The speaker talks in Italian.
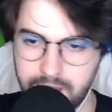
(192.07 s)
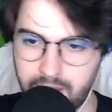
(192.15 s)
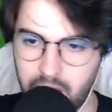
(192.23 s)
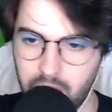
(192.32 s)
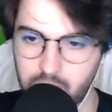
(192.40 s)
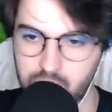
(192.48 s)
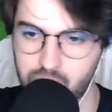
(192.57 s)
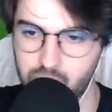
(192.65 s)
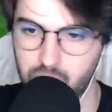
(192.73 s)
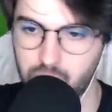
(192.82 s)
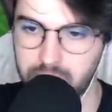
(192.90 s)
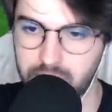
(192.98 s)
che vanno
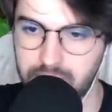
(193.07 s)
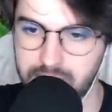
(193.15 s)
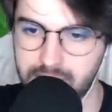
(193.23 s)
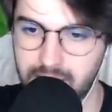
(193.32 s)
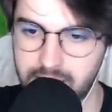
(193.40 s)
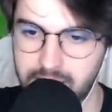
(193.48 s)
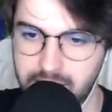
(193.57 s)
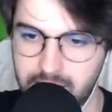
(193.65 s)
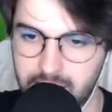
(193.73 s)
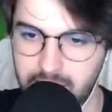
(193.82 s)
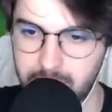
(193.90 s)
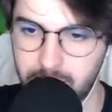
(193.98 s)
su delle
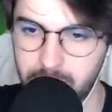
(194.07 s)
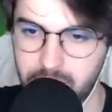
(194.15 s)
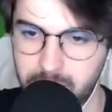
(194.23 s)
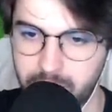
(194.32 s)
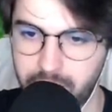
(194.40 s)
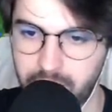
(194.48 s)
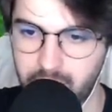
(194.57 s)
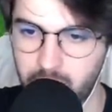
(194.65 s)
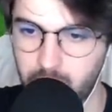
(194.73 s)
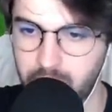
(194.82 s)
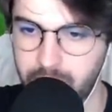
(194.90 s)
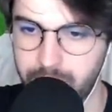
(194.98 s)
scalette che potremmo
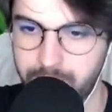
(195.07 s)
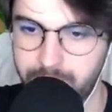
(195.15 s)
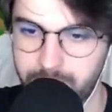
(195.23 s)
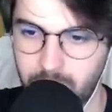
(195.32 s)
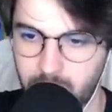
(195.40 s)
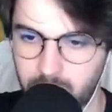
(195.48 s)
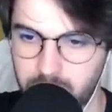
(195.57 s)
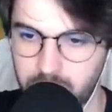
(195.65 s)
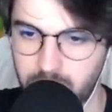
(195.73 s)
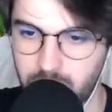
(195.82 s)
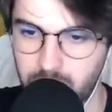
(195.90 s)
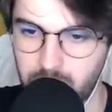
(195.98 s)
fare qui, che poi
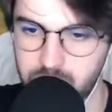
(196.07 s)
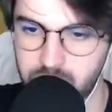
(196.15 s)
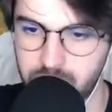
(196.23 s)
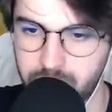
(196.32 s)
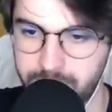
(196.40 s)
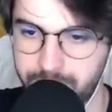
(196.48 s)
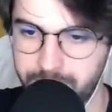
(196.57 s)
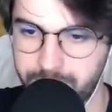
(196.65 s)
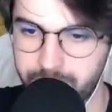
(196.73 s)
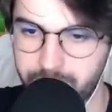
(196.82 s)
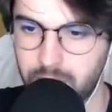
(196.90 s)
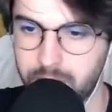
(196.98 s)
continuano così,
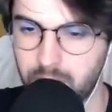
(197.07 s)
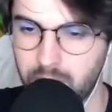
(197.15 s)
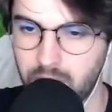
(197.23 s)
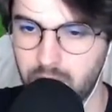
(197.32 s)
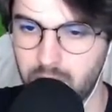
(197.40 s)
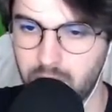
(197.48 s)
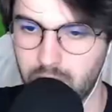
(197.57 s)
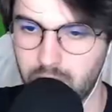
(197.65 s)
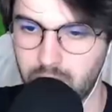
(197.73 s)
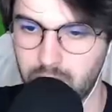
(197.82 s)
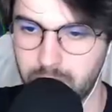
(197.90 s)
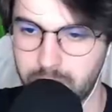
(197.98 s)
un
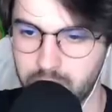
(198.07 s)
po',